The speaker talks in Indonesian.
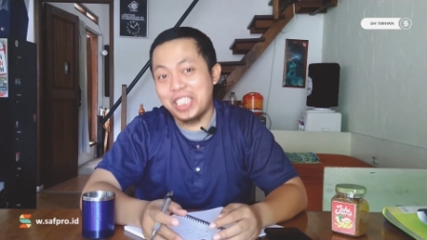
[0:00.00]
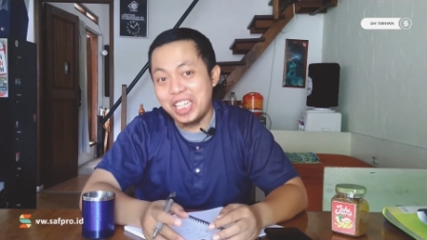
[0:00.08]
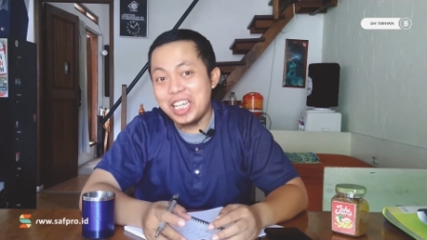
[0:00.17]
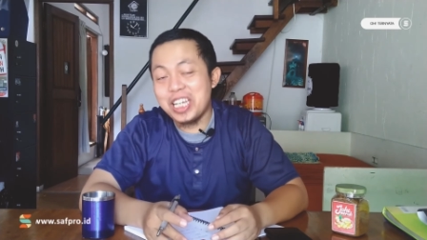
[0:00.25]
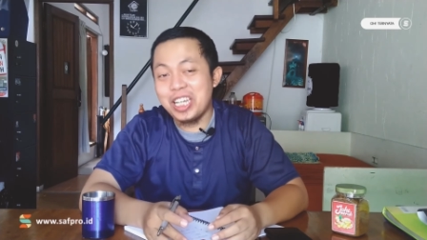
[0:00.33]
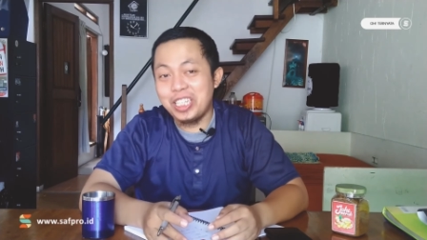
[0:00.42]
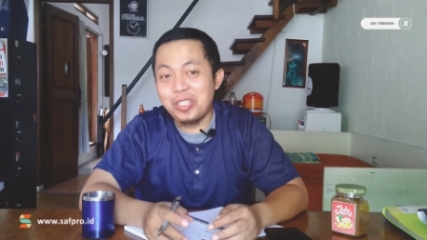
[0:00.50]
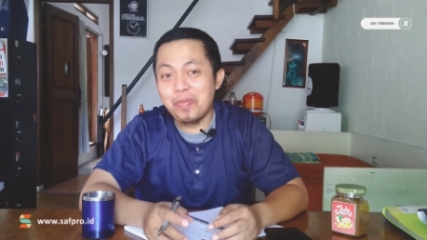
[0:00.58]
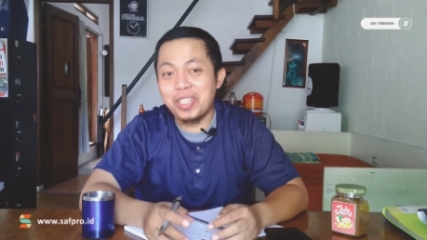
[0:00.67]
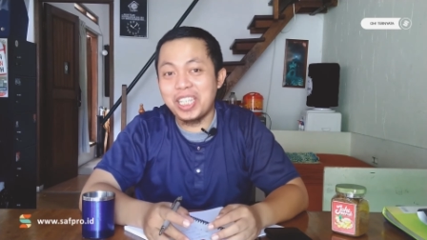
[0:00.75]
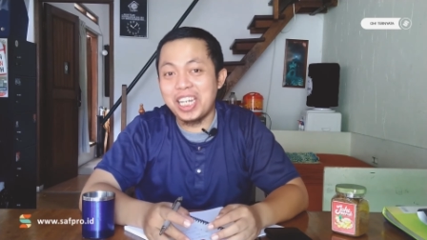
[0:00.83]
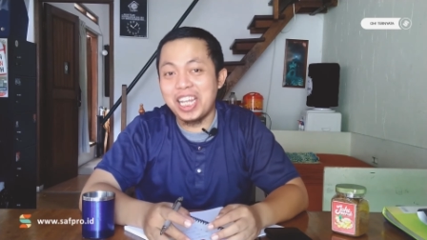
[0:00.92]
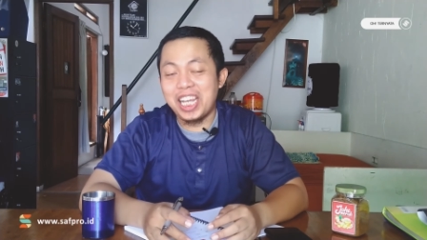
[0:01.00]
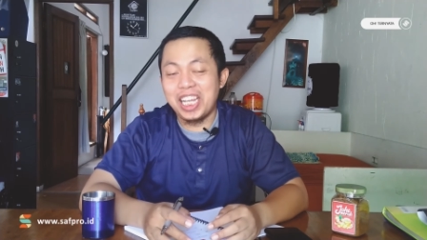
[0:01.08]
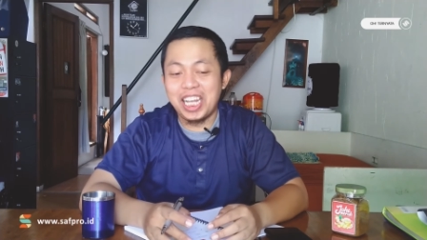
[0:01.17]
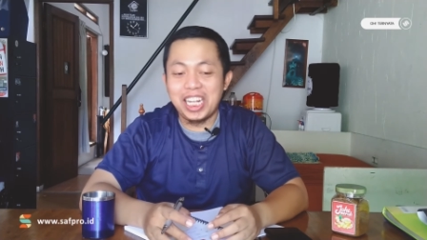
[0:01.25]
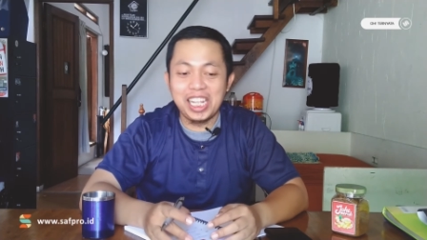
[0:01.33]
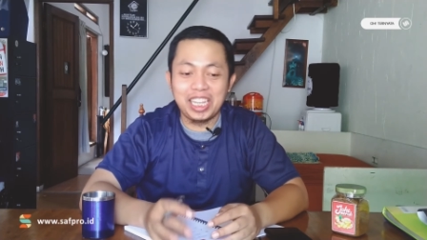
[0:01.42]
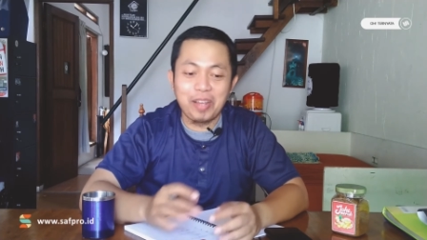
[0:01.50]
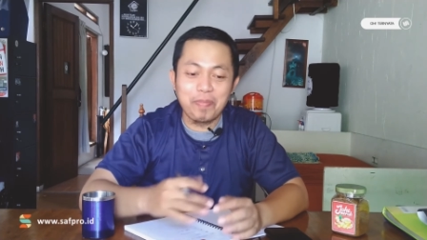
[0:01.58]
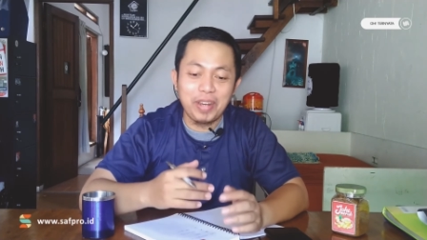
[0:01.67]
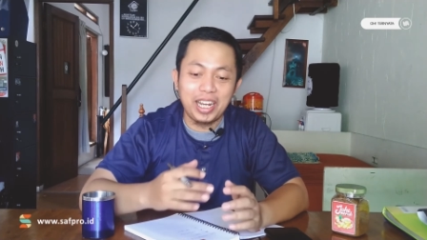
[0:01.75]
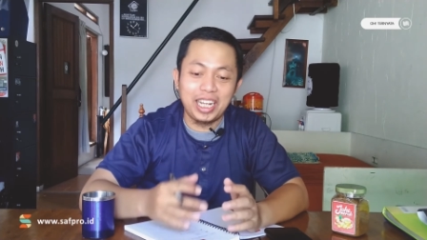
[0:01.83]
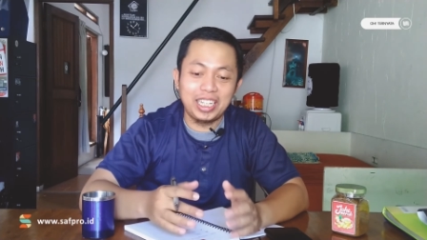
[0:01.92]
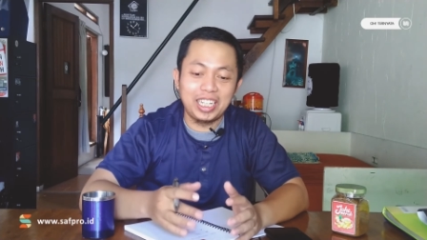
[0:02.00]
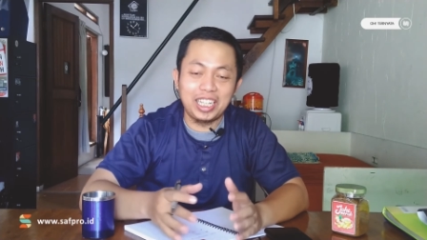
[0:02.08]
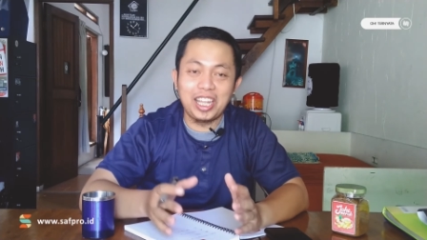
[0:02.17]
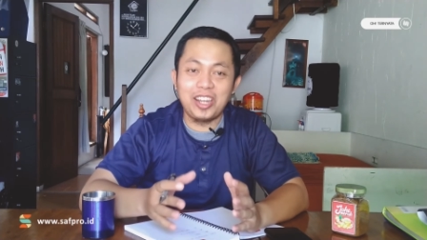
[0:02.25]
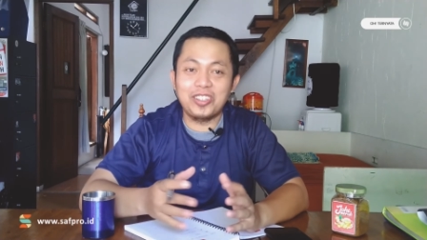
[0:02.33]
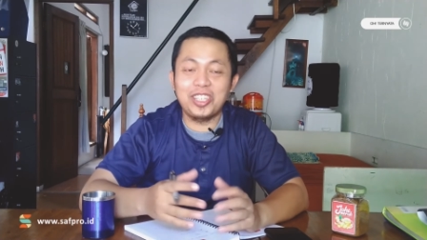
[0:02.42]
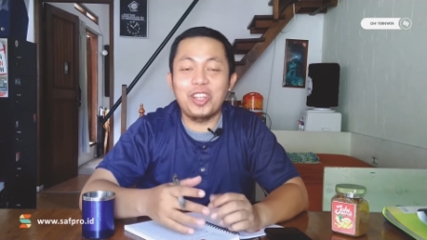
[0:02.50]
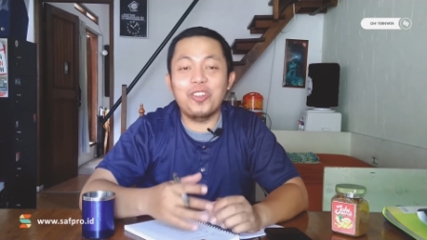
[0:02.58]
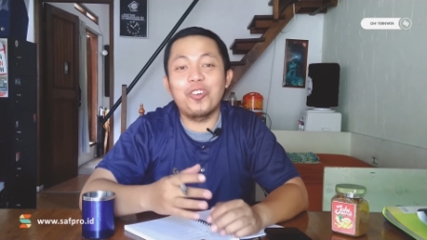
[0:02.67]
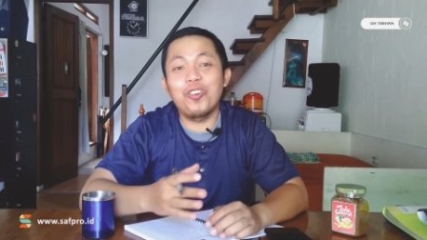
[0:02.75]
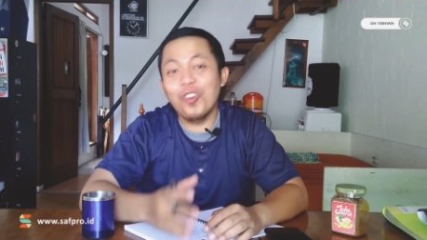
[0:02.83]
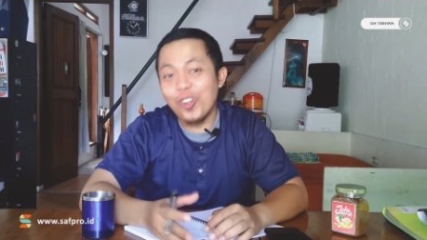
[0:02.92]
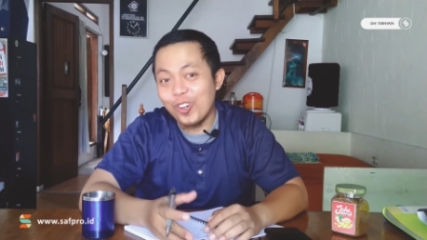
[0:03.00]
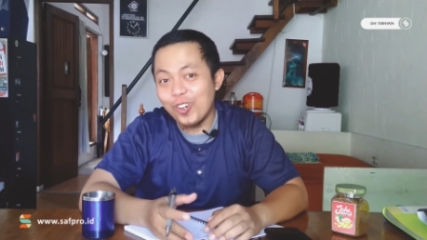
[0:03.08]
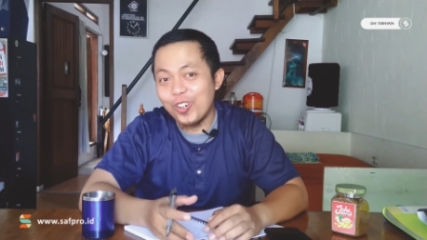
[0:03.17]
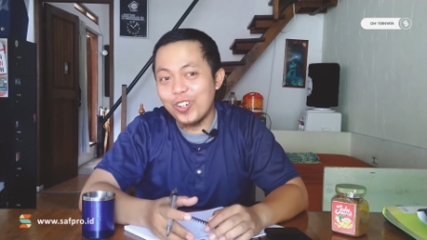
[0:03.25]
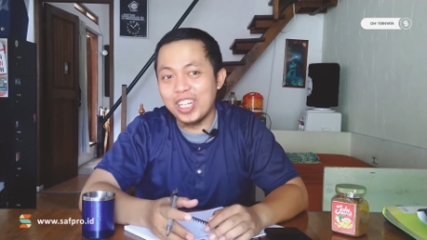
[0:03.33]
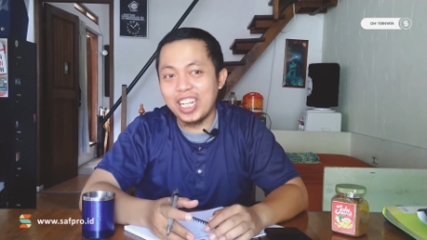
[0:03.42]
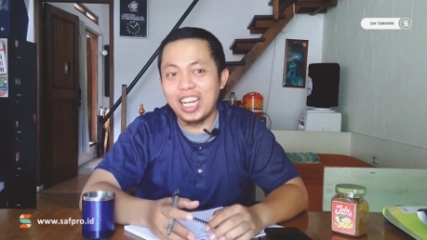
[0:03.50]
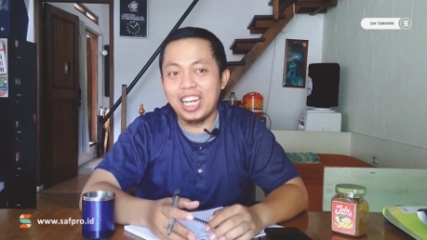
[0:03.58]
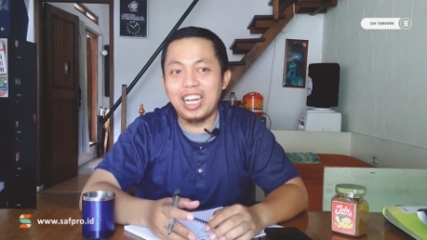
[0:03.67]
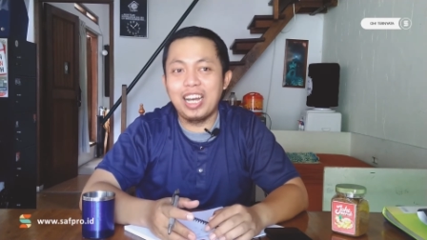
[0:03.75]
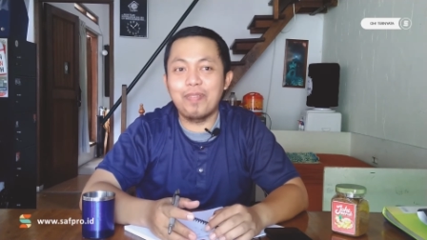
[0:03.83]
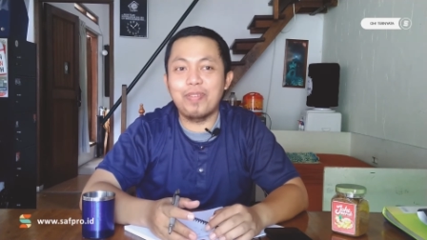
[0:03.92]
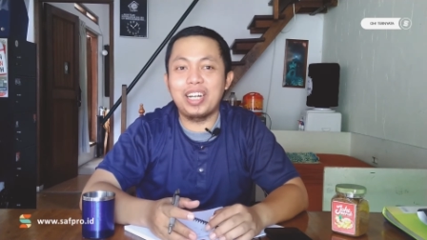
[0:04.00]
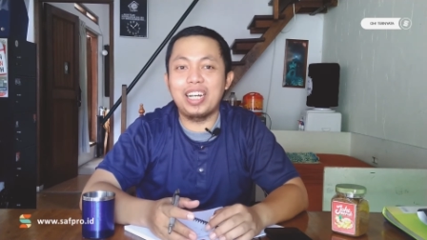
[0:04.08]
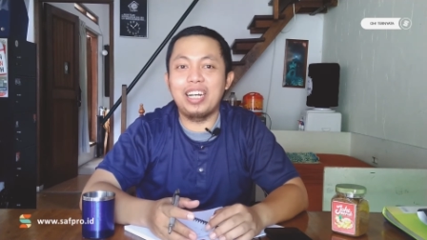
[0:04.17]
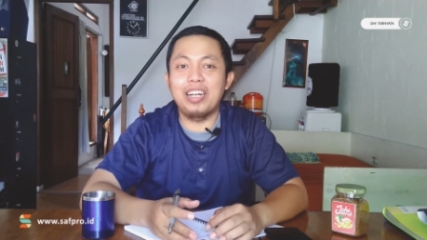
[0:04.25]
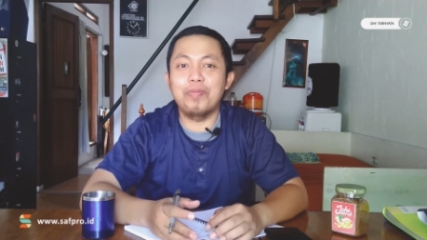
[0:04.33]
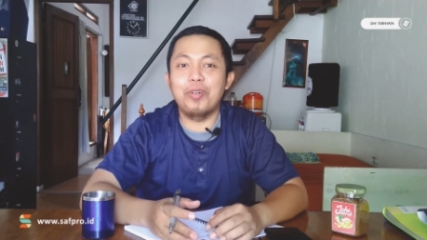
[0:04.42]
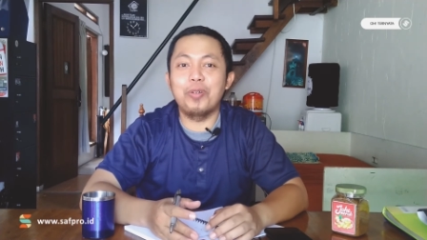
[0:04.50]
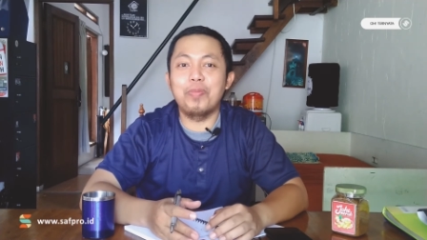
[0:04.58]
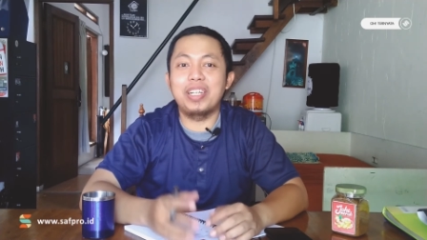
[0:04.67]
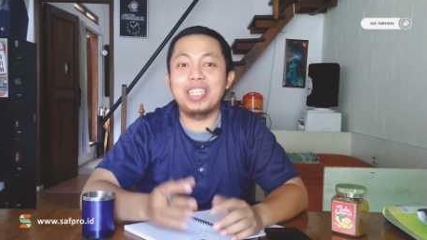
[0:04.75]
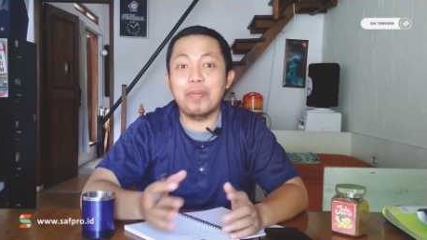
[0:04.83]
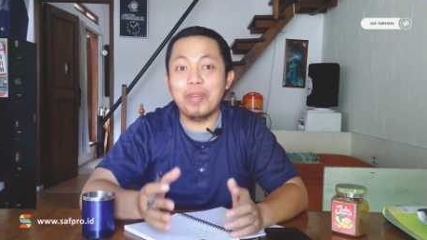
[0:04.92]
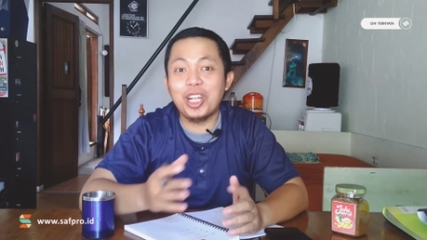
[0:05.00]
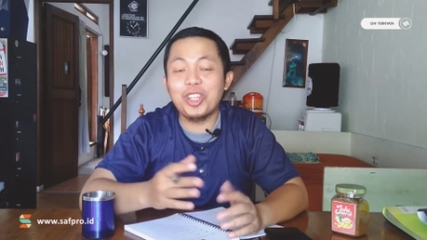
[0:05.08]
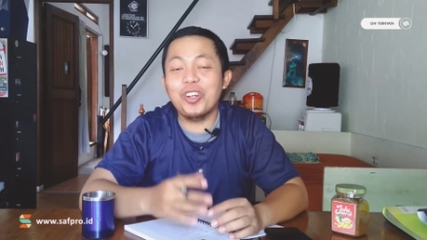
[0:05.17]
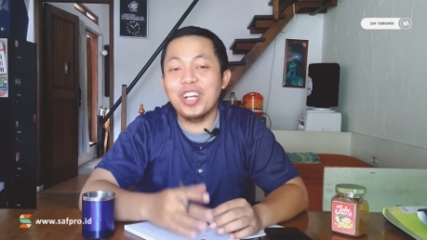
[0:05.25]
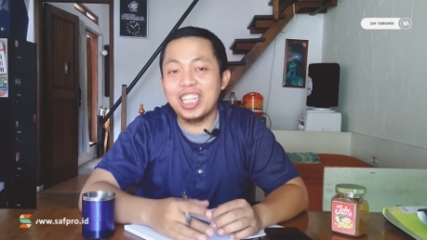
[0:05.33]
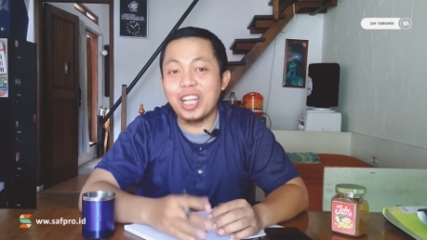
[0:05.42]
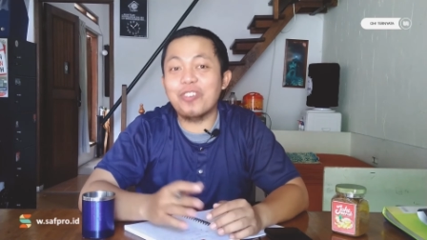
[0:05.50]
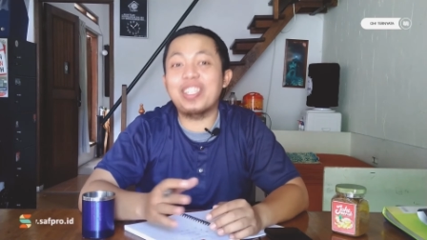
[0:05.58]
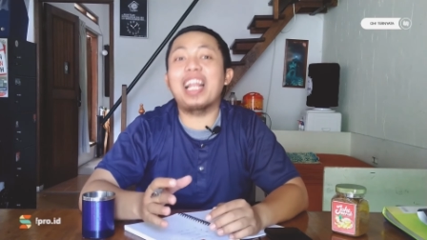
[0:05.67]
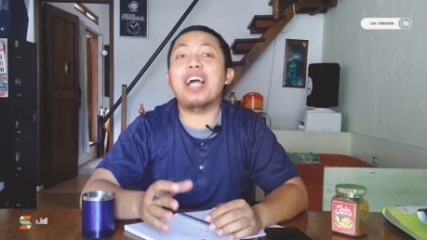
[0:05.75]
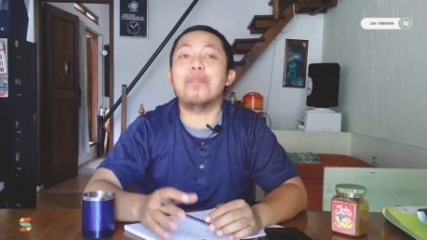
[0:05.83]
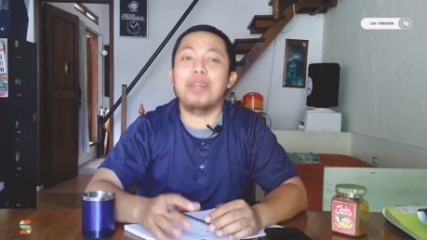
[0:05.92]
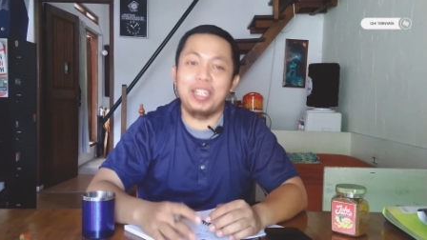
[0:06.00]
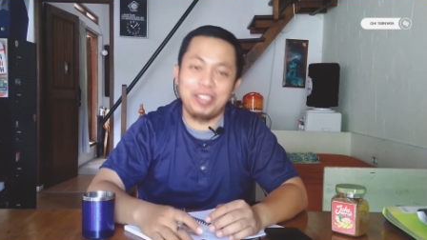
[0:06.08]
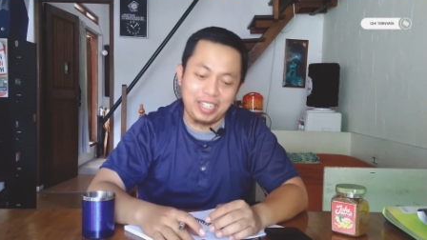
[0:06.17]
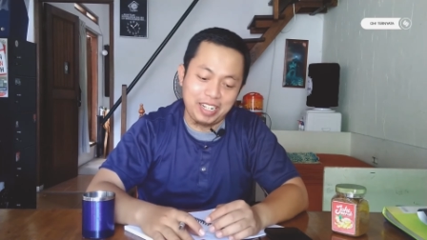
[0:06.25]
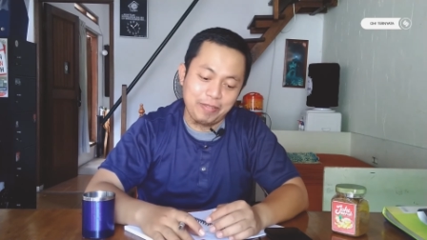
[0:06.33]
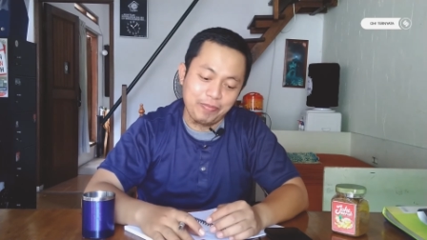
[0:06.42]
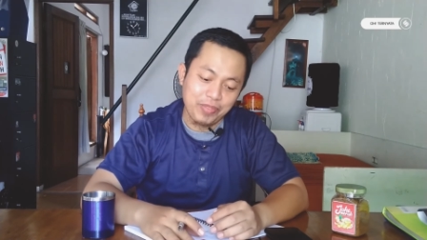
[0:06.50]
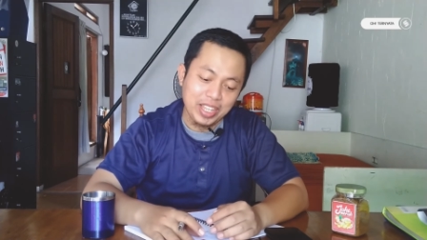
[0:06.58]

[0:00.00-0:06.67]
sih cuman jadi ada tambahan kita harus ngitung dulu ya apakah mau bersabar atau enggak takutnya lama ya